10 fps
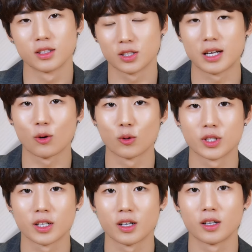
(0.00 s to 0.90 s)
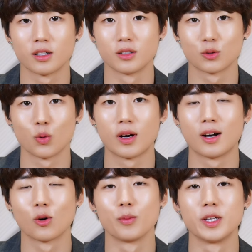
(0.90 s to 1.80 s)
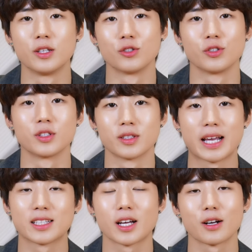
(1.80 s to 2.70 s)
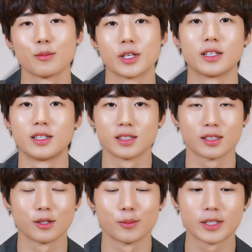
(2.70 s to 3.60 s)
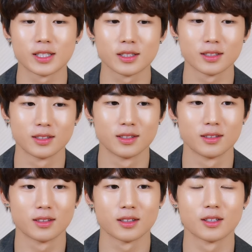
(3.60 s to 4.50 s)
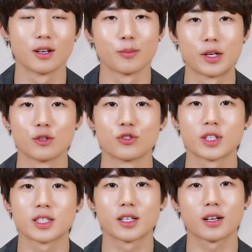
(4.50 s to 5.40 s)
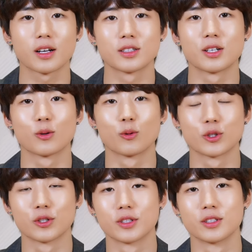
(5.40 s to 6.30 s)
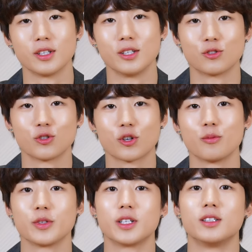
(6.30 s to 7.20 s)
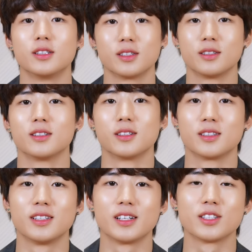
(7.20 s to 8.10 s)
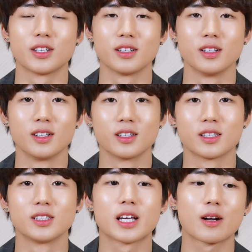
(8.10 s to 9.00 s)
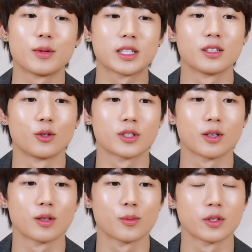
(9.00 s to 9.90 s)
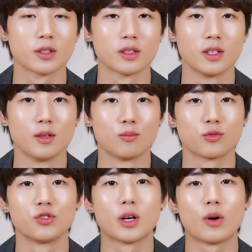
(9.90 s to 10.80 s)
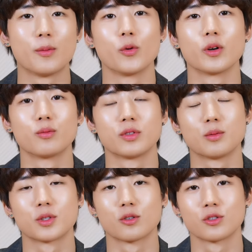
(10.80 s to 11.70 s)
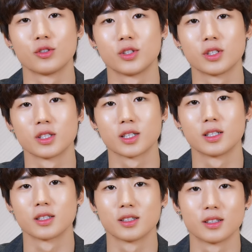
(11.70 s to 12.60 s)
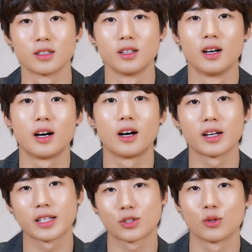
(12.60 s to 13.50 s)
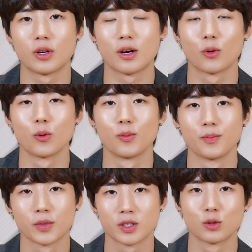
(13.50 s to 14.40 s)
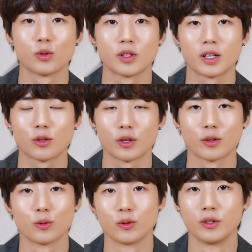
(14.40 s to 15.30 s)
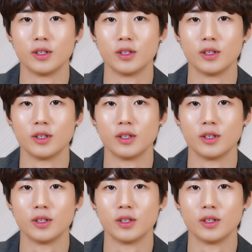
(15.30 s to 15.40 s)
친하고 제가 좋아하고 믿을 수 있는 내 사람이다 그러면은 그냥 빌려준다 생각하지 않고 저는 줄 겁니다 그냥 이제 그 사람한테는 어떻게 되면은 준다고 하면 오히려 부담스러울 수도 있으니까 그냥 아, 알겠어 하고 큰 돈이라 하더라도